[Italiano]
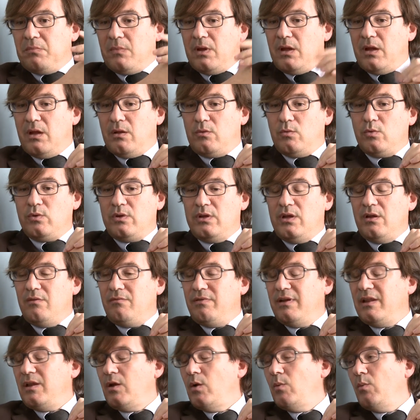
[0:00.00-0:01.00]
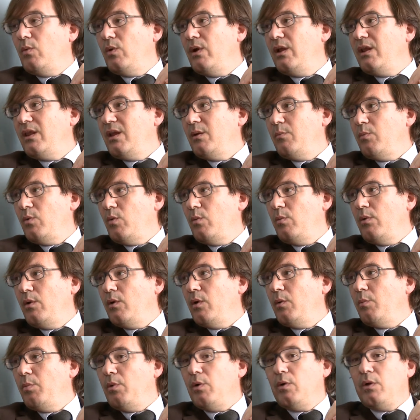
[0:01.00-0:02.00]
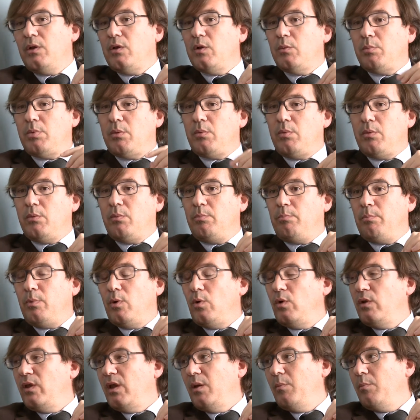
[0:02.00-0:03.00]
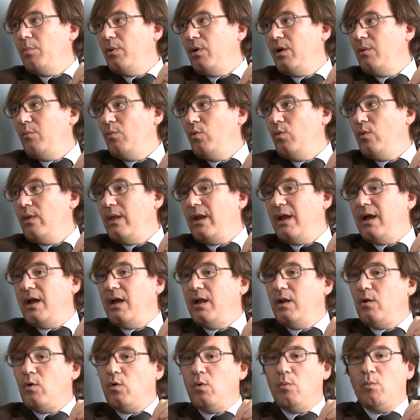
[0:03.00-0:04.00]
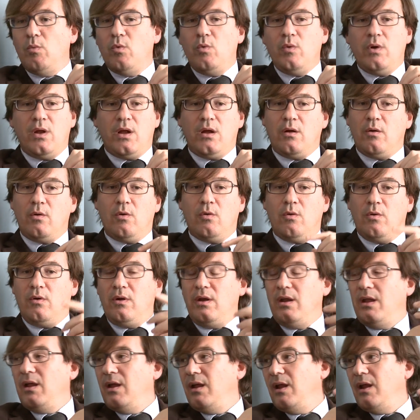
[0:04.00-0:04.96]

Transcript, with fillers: eh, a tutti gli effetti come un ente pubblico, poi dopo poco tempo remunera il comune con,